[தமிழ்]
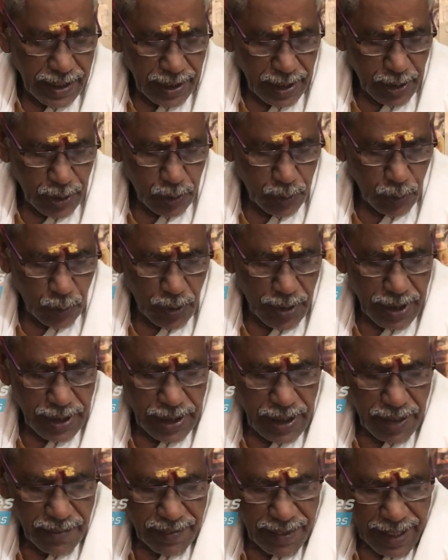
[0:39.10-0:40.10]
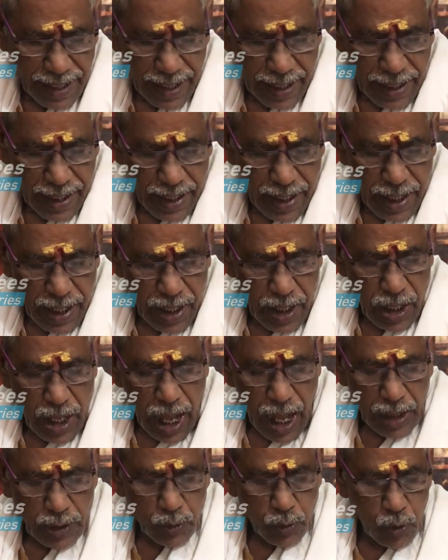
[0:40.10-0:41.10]
என்று சொல்கிறதுல வர
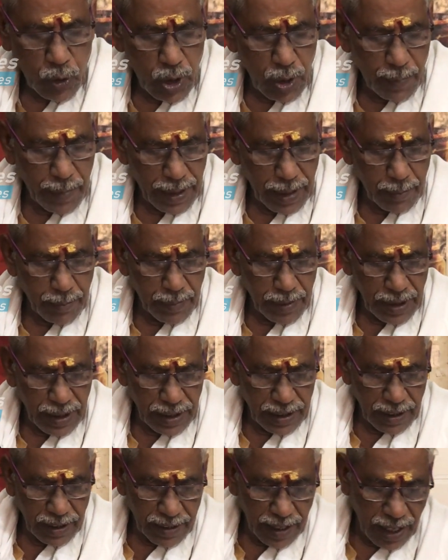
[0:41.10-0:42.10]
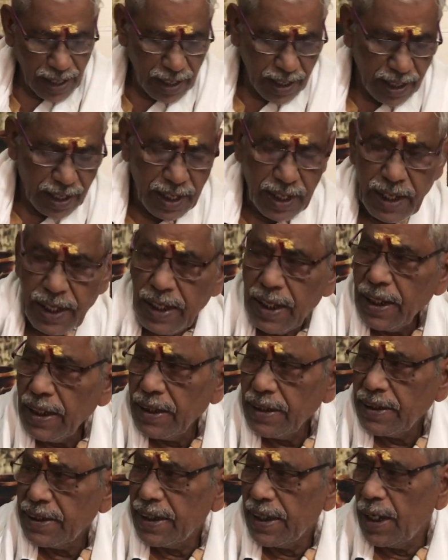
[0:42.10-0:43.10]
அசோக மரம் இதுதான்
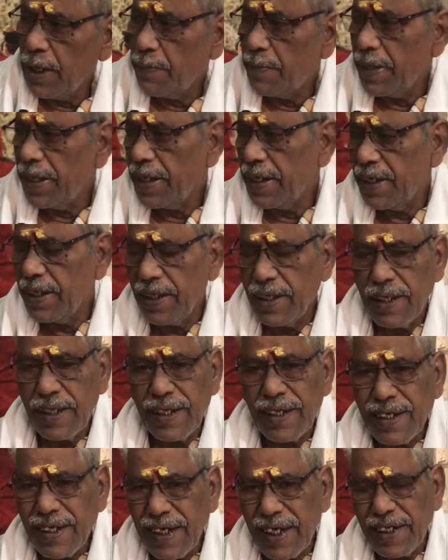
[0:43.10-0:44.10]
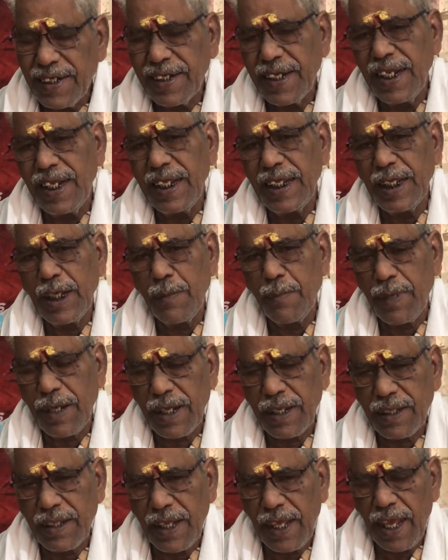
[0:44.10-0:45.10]
சில பேர் நெட்டிலிங்க
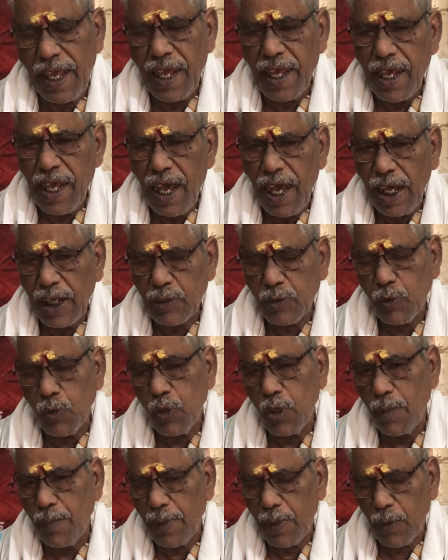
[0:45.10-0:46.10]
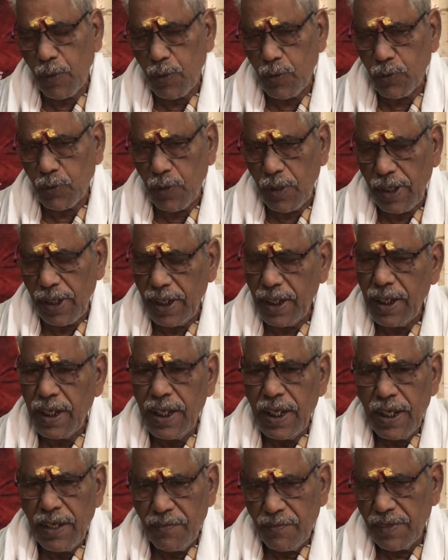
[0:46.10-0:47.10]
மரத்தையே அசோக மரம்னு சொல்லி
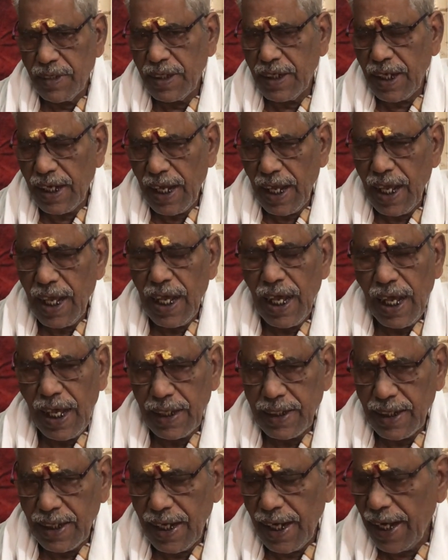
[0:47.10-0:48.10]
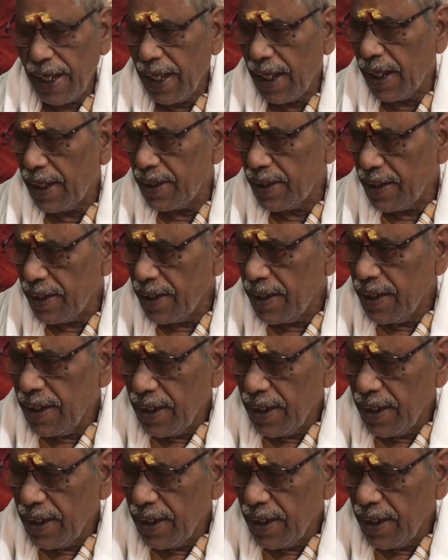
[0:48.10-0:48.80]
விற்கிறா அது கிடையாது